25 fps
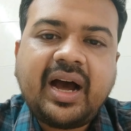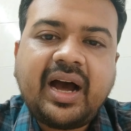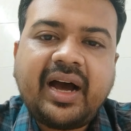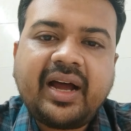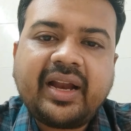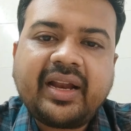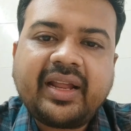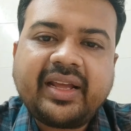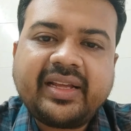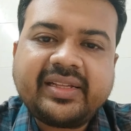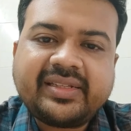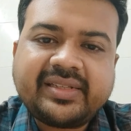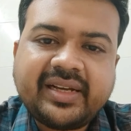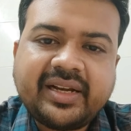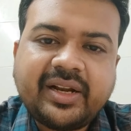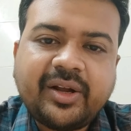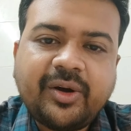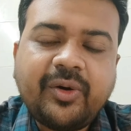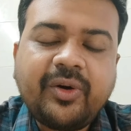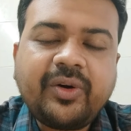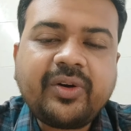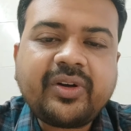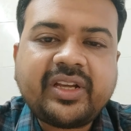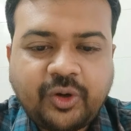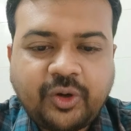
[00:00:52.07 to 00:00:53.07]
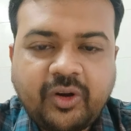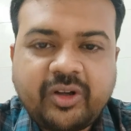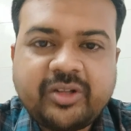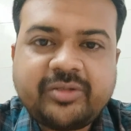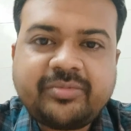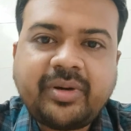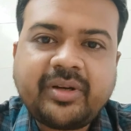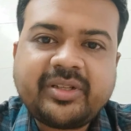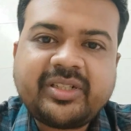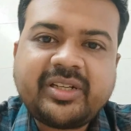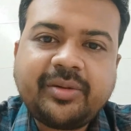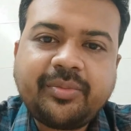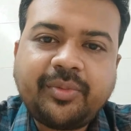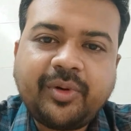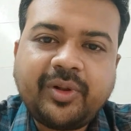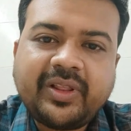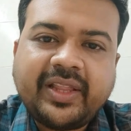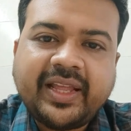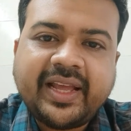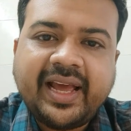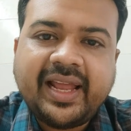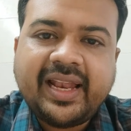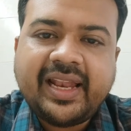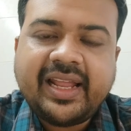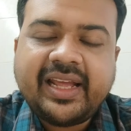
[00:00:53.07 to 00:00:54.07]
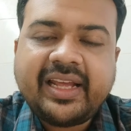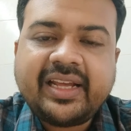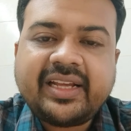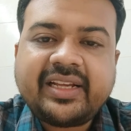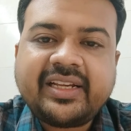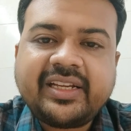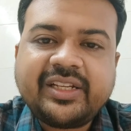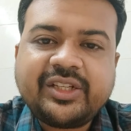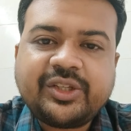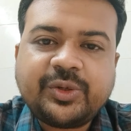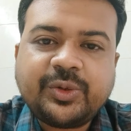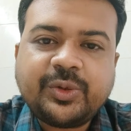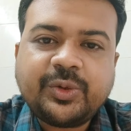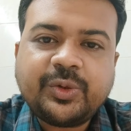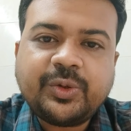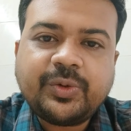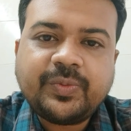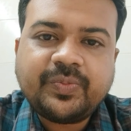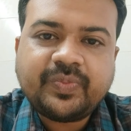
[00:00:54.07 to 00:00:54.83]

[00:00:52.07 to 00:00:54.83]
আর এছাড়াও সহজ মাসে বলতে গেলে কিছু